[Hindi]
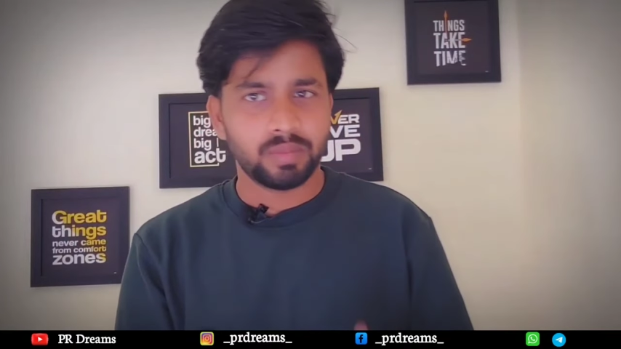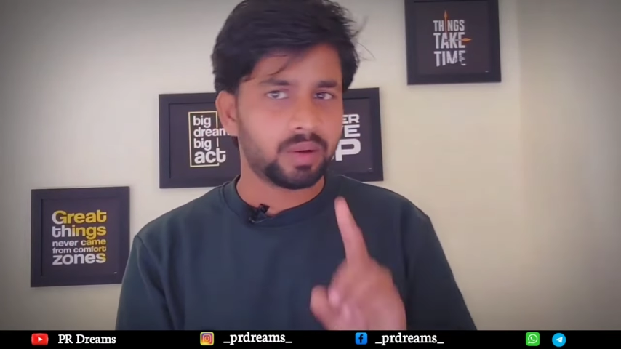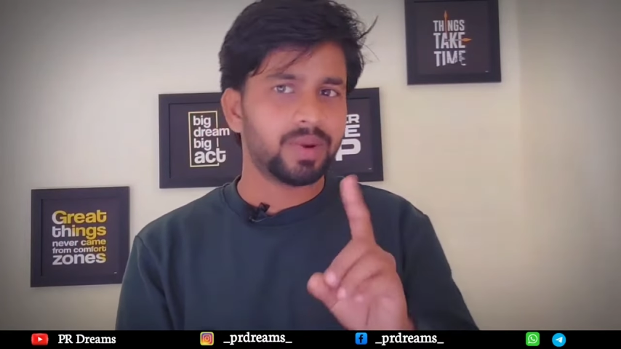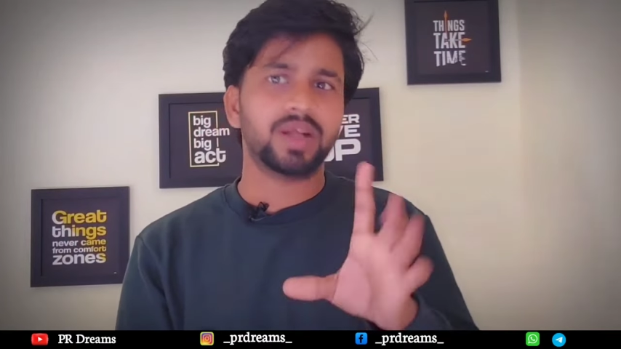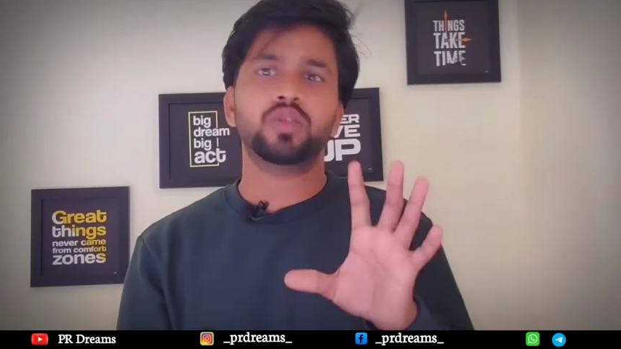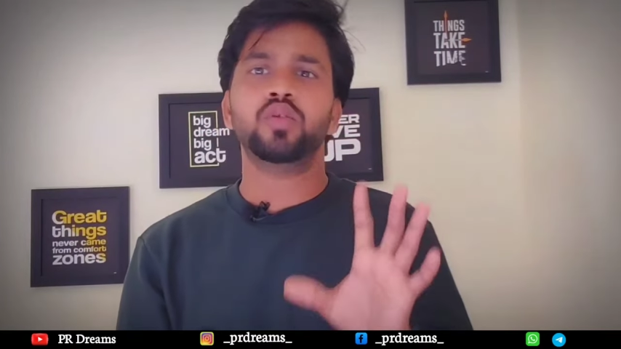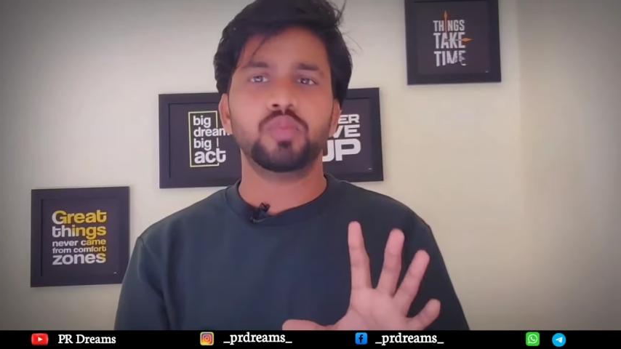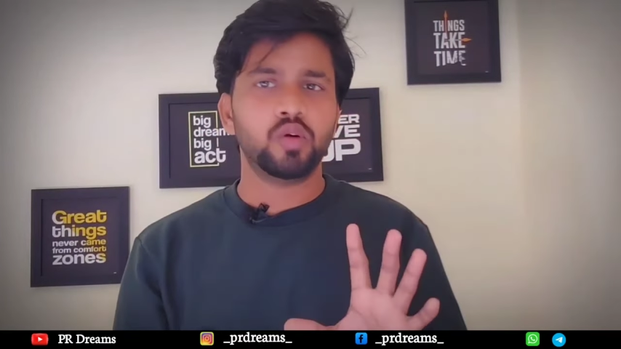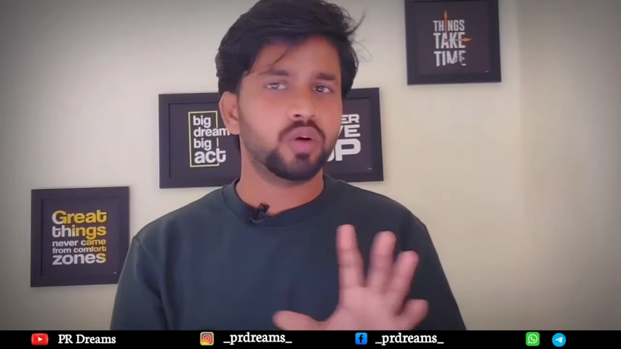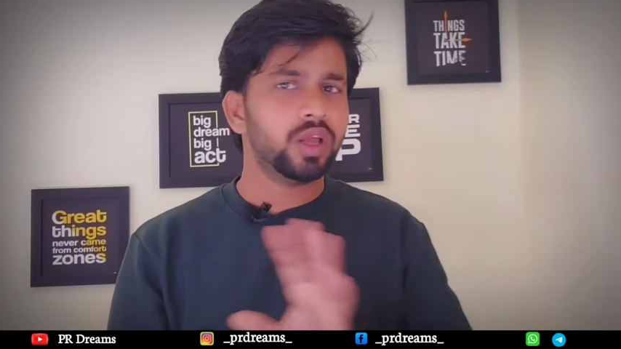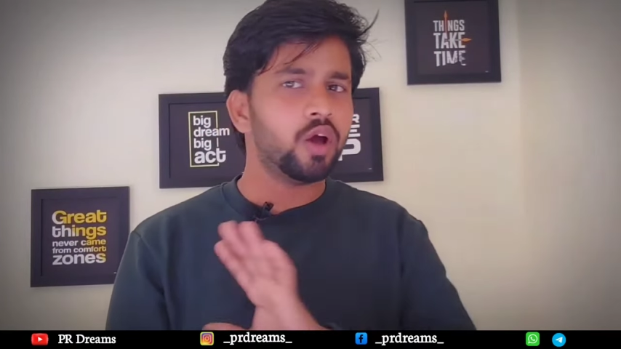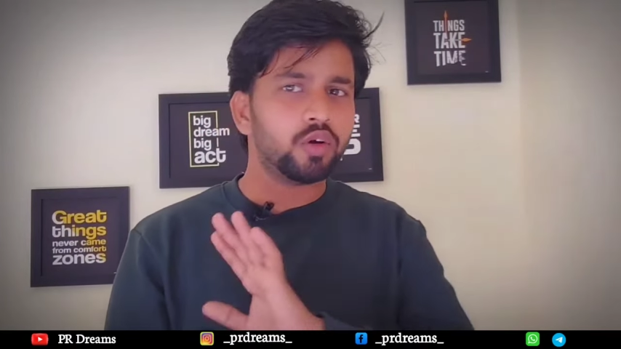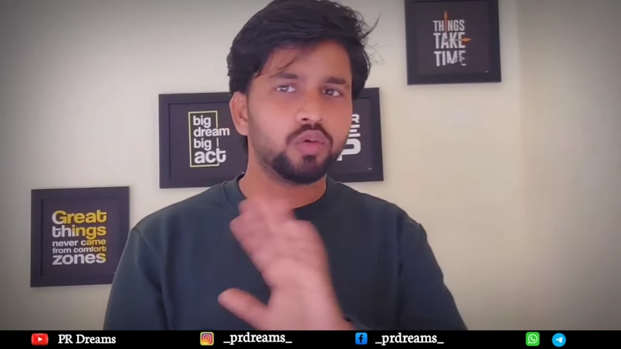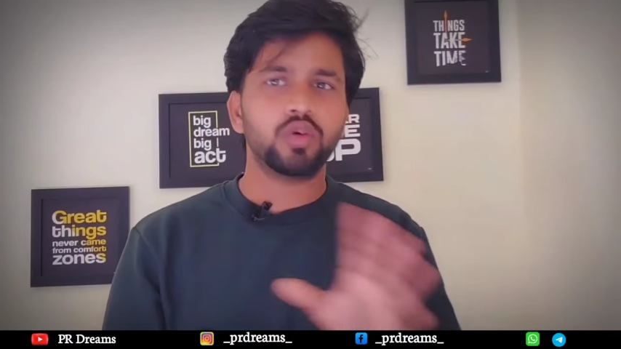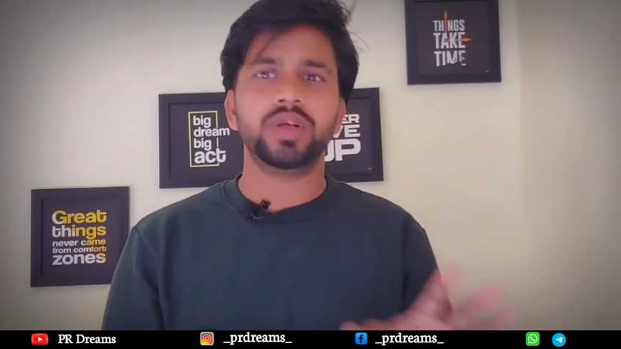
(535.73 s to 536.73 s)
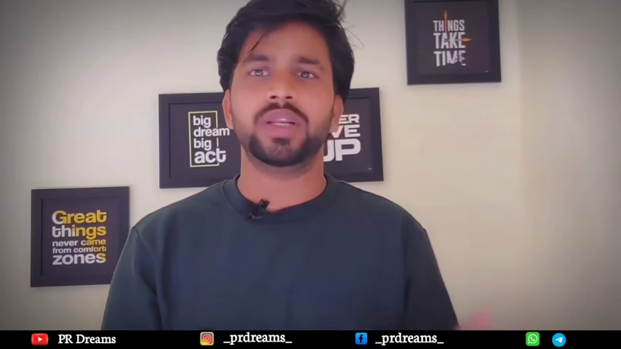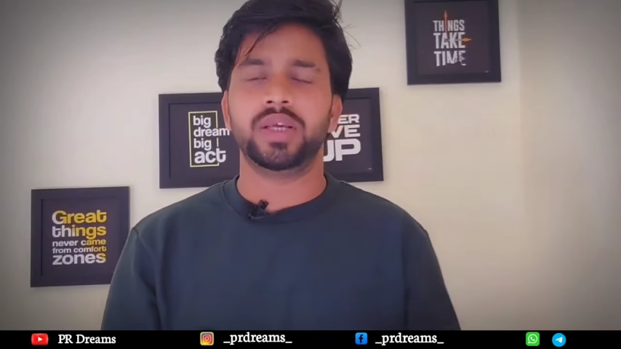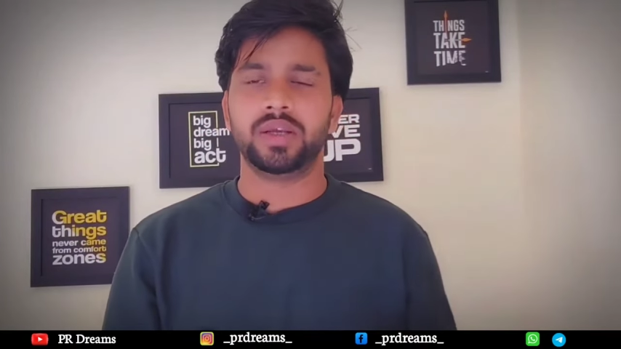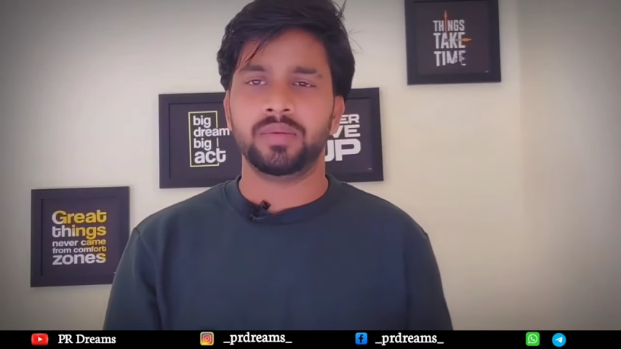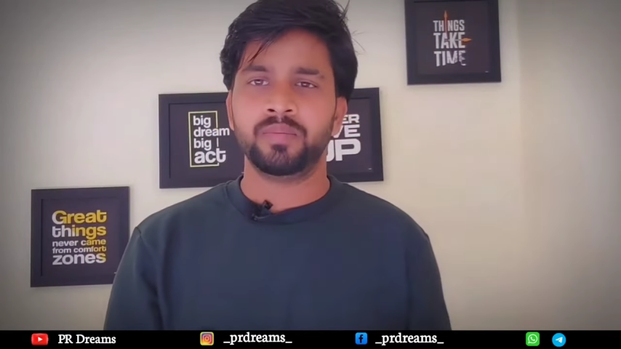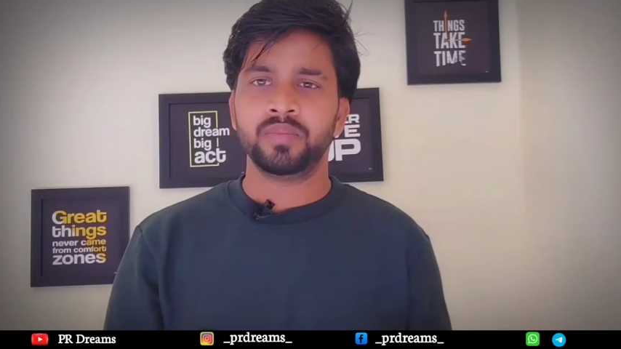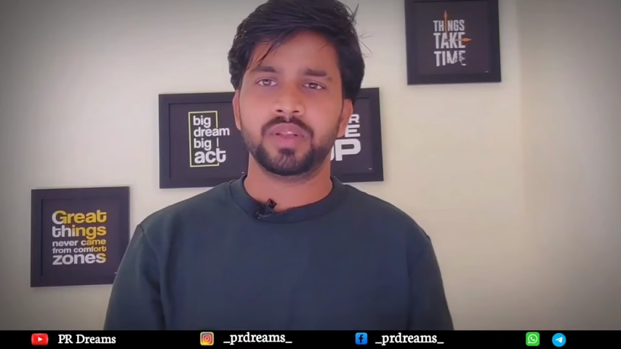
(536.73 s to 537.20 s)
बर्बाद तुम हो गए और कोई
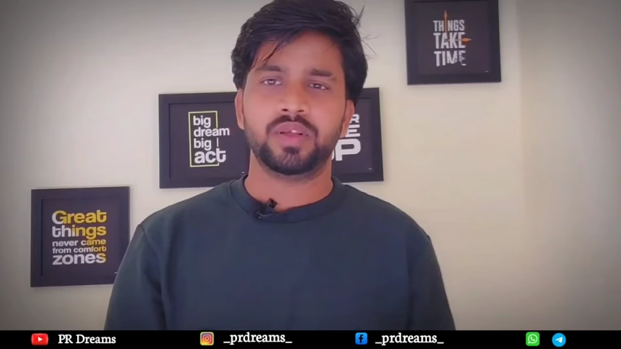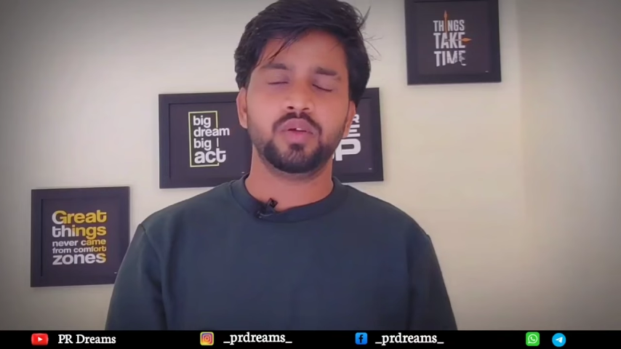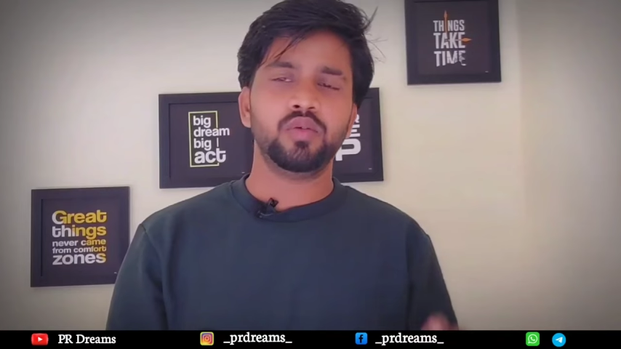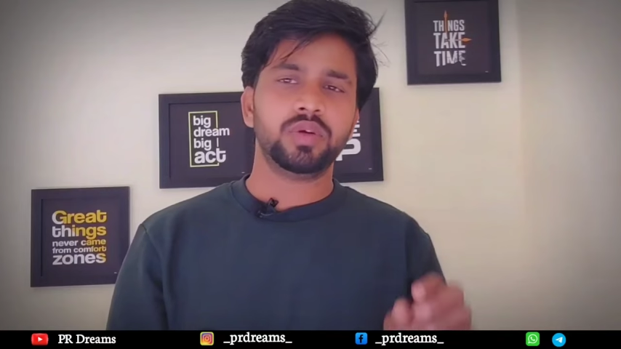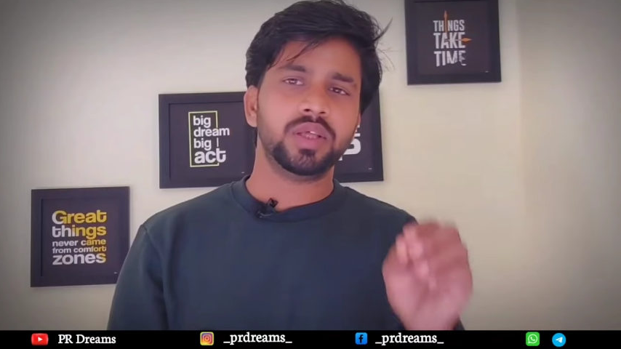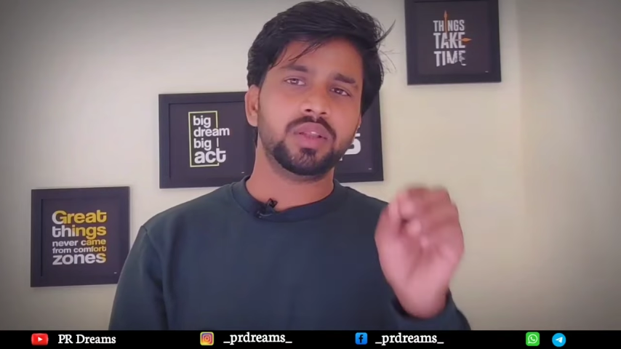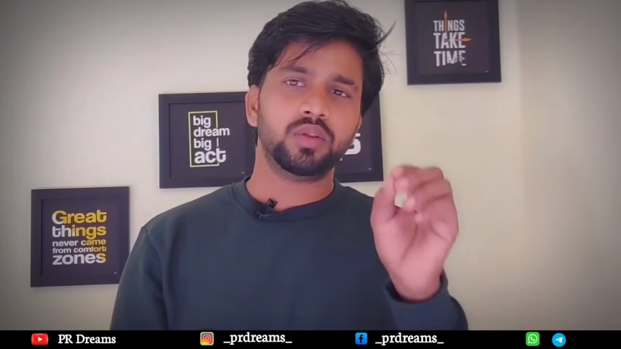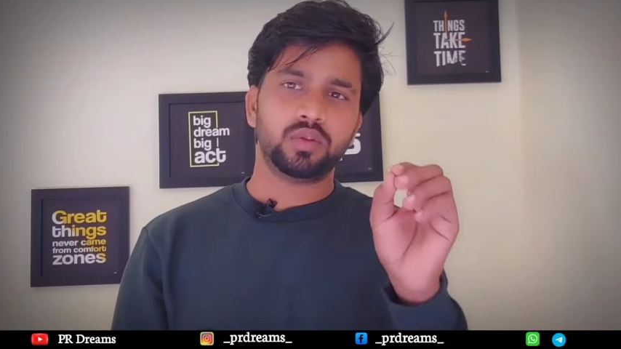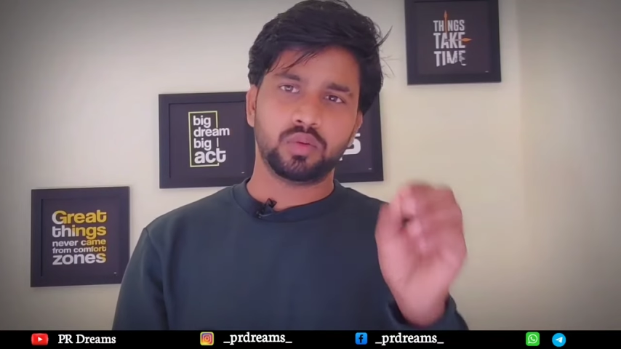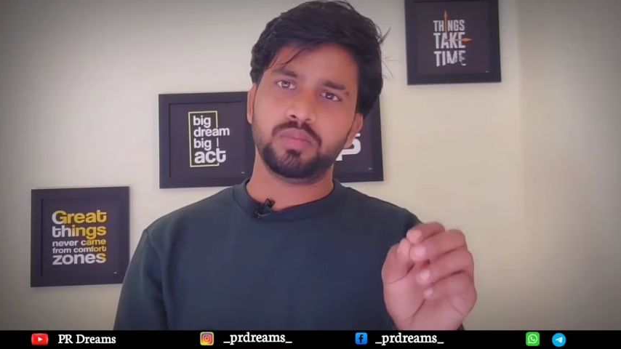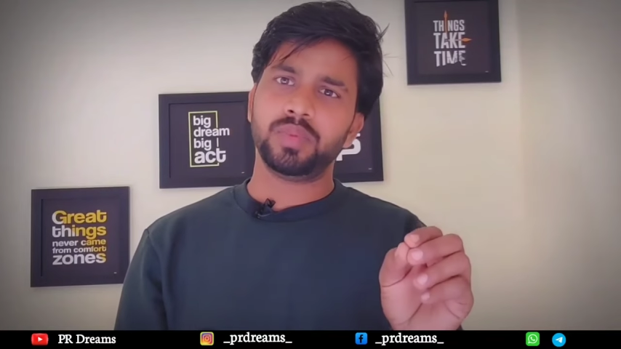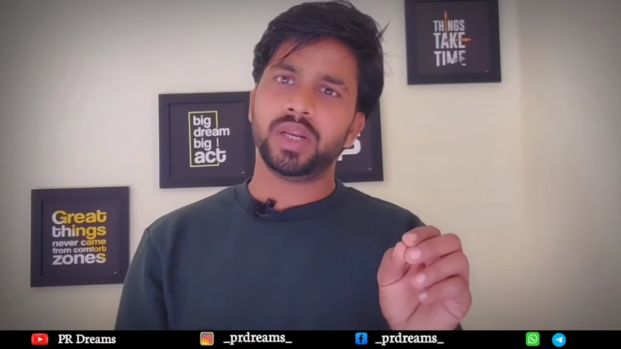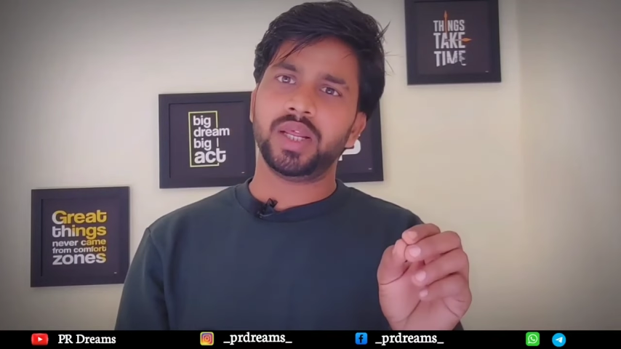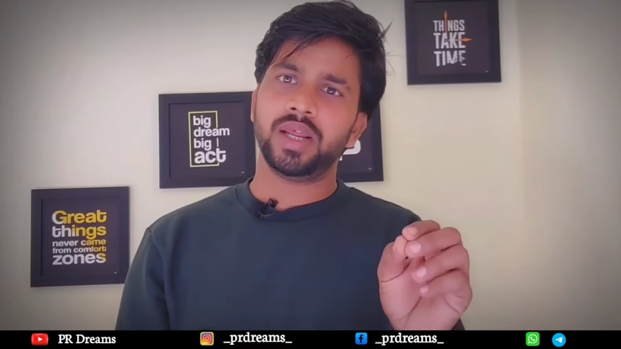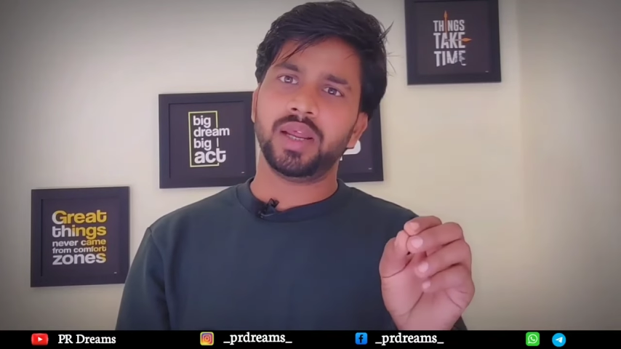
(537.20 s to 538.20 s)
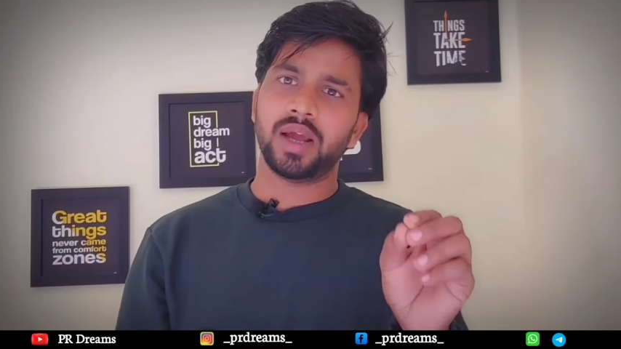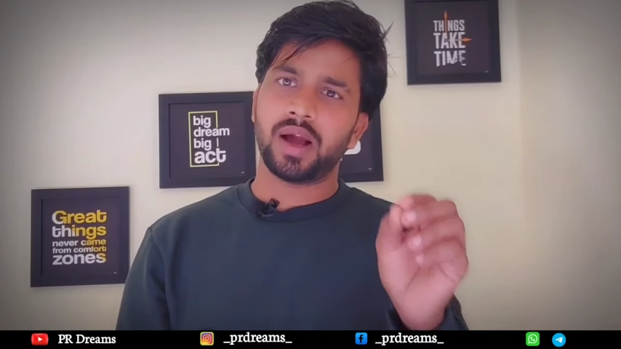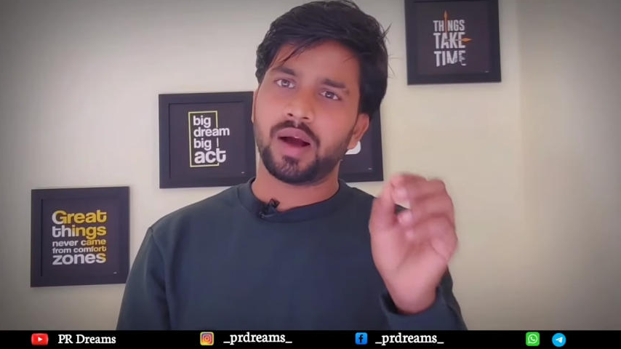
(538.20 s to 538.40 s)
नहीं क्योंकि तुमने